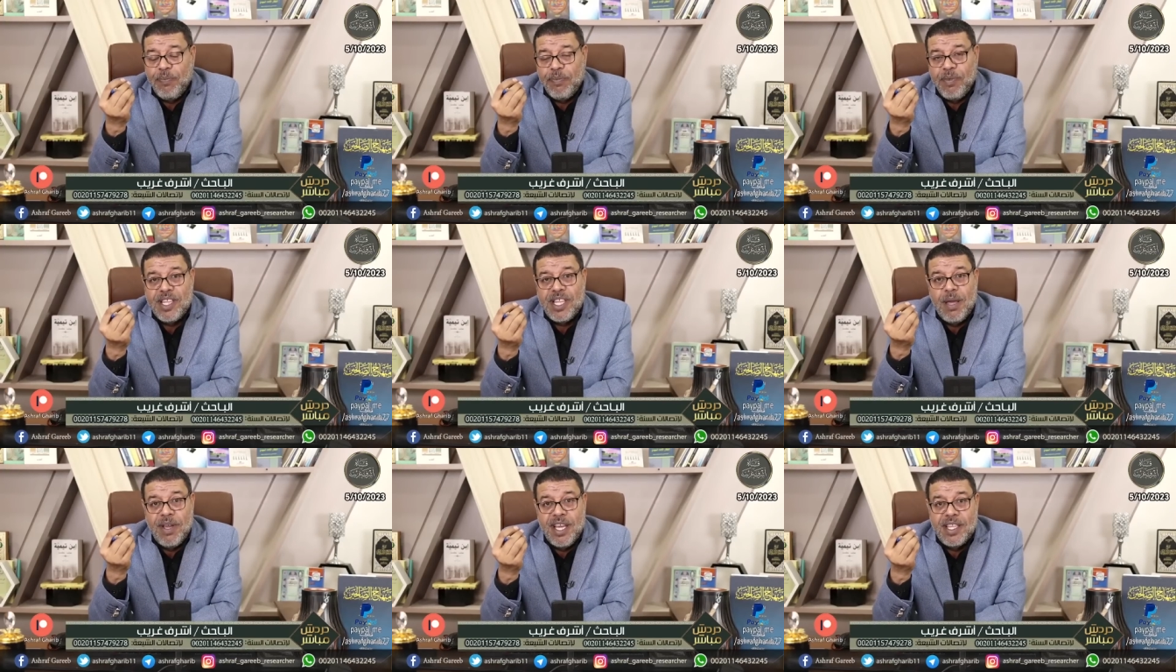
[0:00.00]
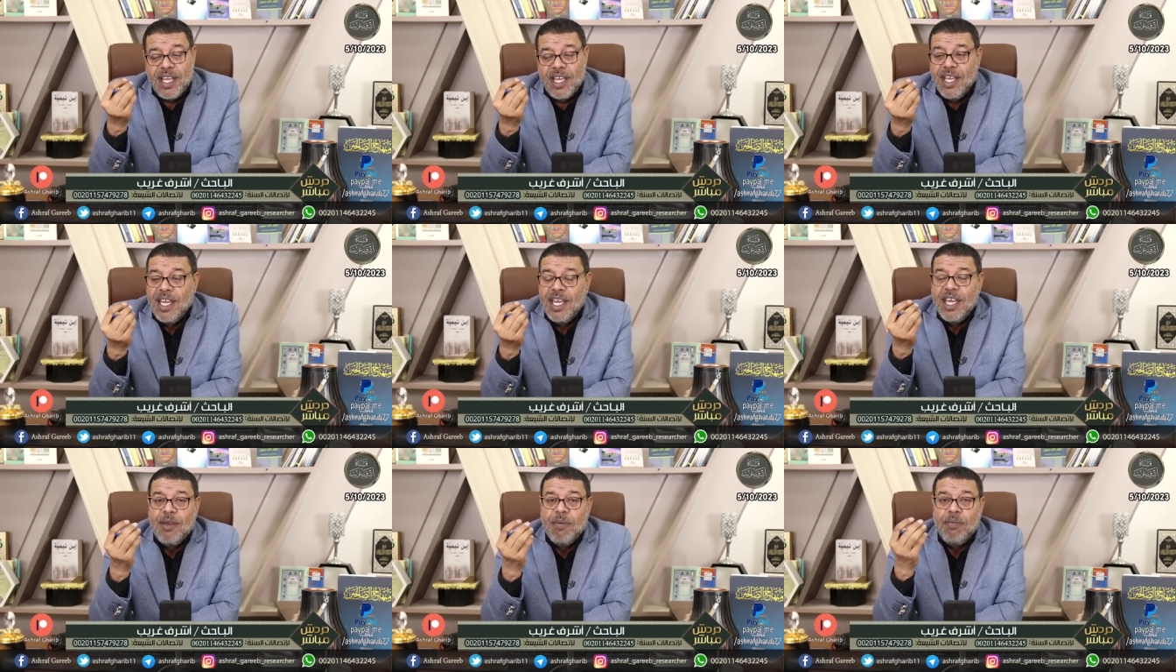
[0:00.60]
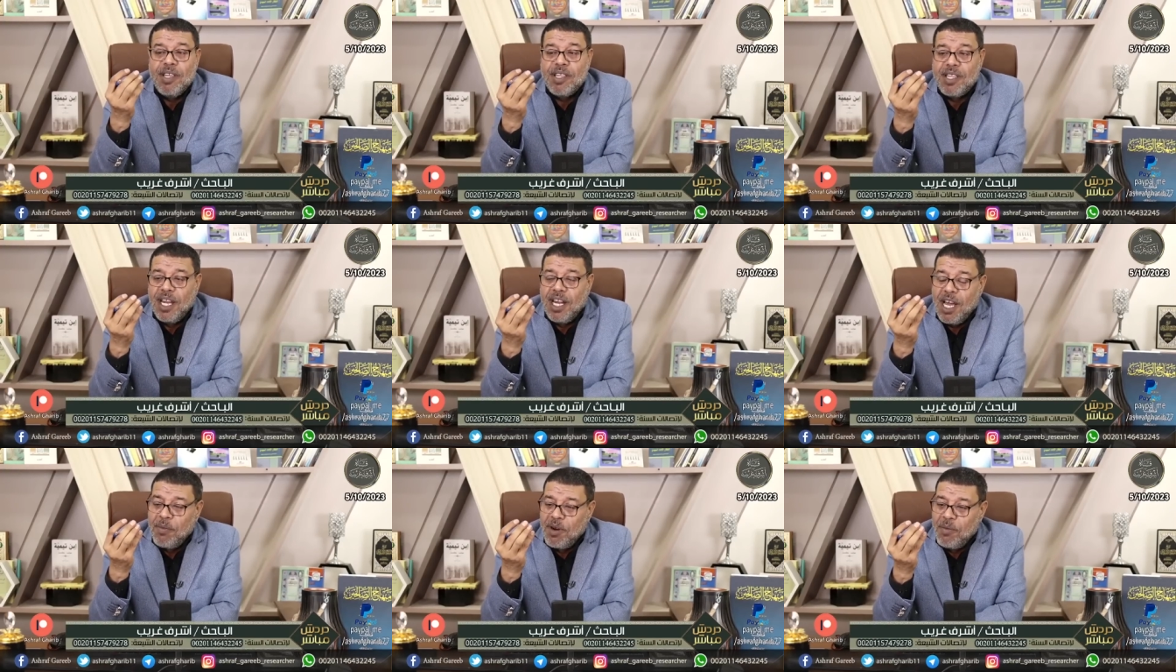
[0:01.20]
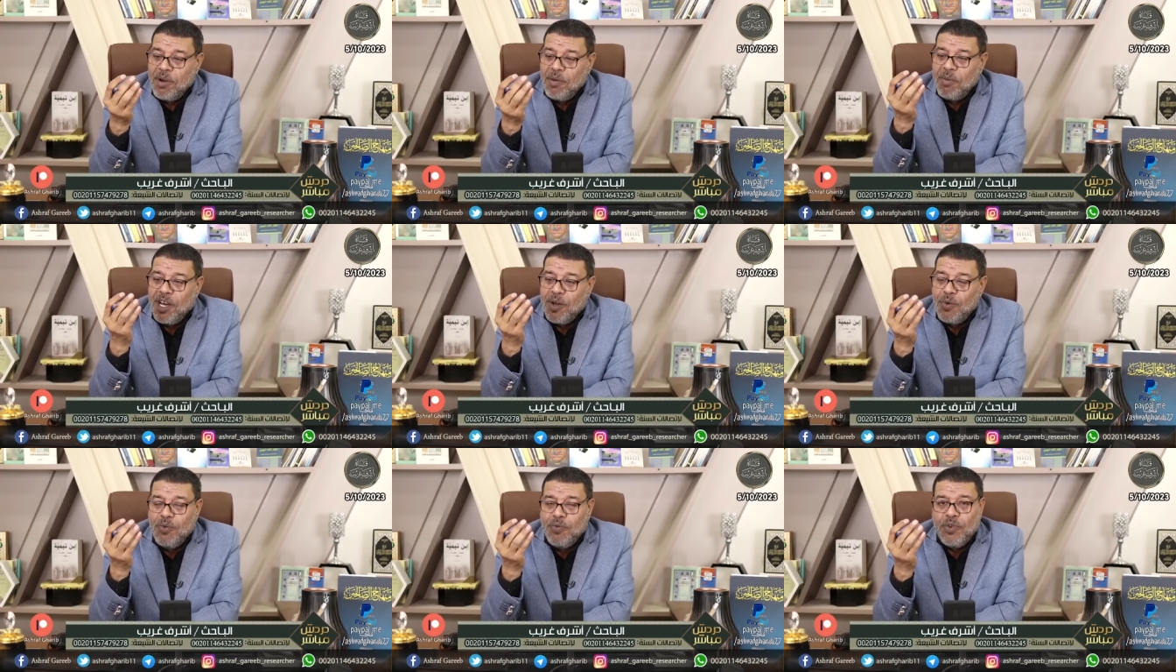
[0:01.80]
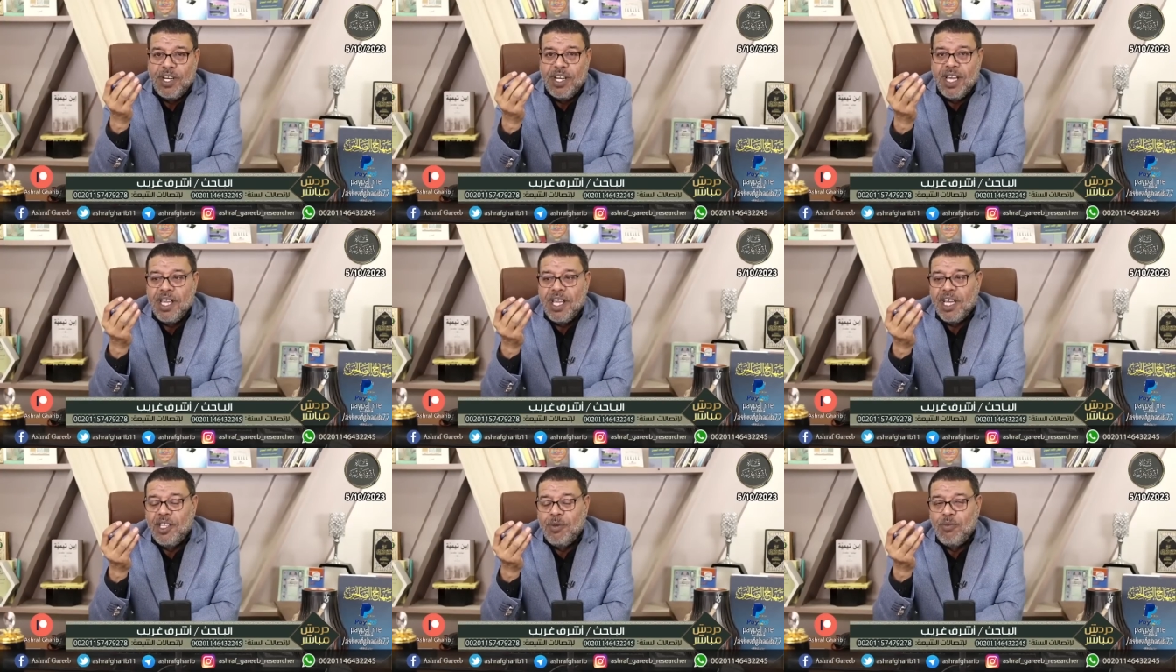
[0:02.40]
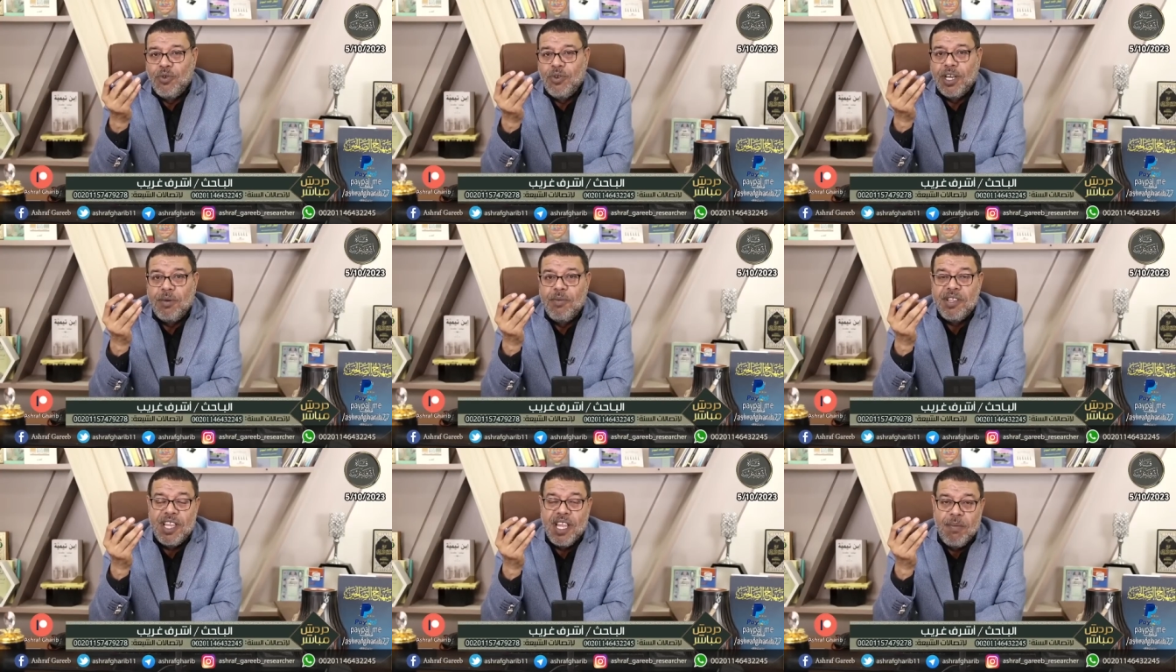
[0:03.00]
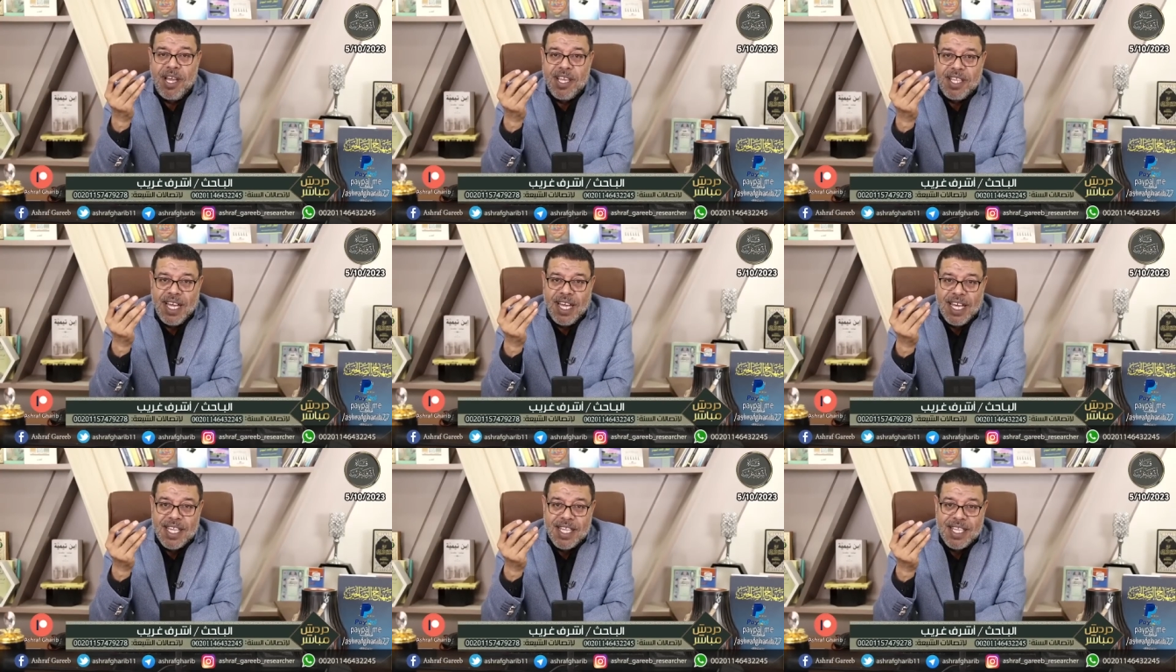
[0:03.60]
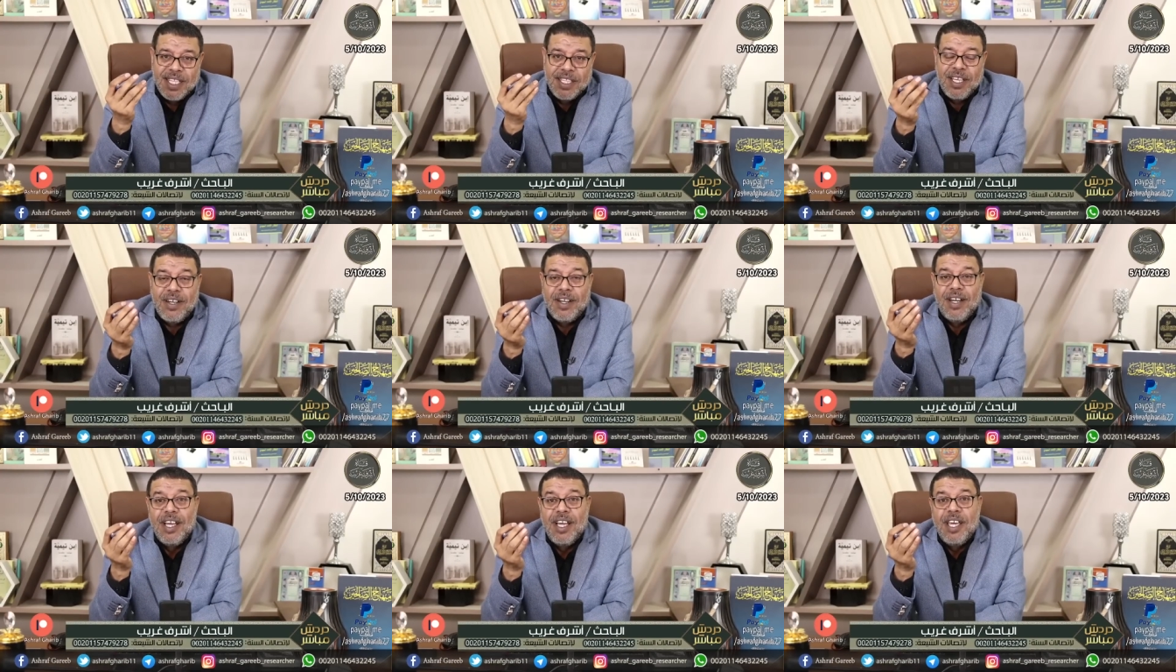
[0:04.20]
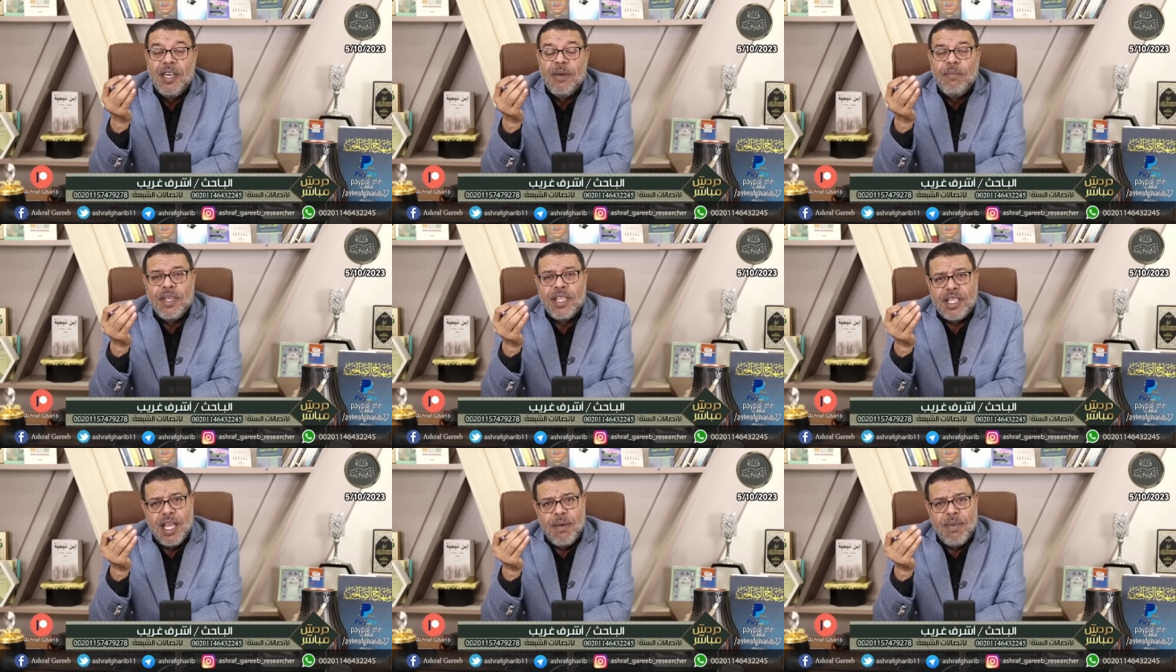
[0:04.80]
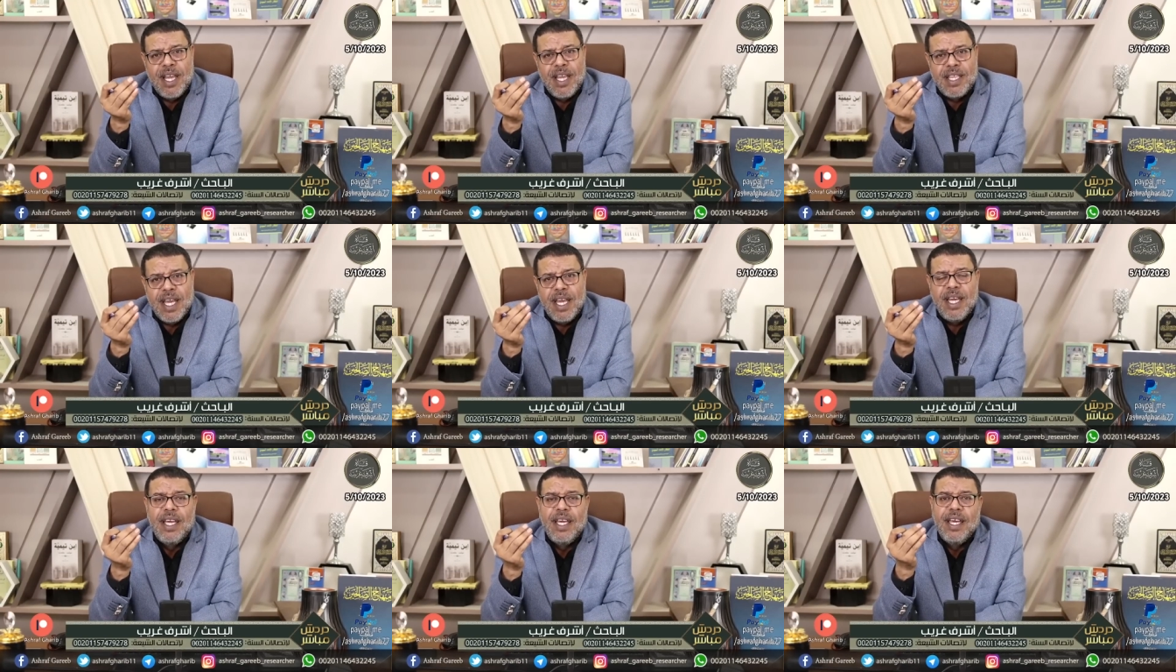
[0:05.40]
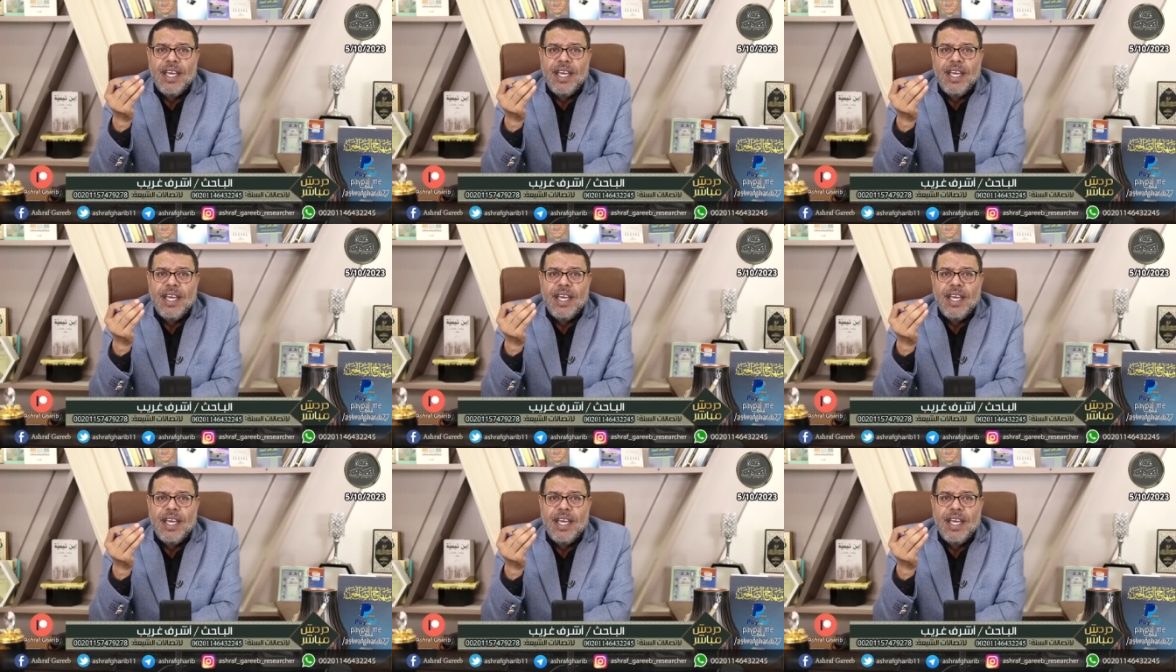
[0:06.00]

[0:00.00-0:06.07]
مثل ماذا مثل الأمر بالمعروف والنهي عن المنكر مثل ماذا الصدقة مثل ماذا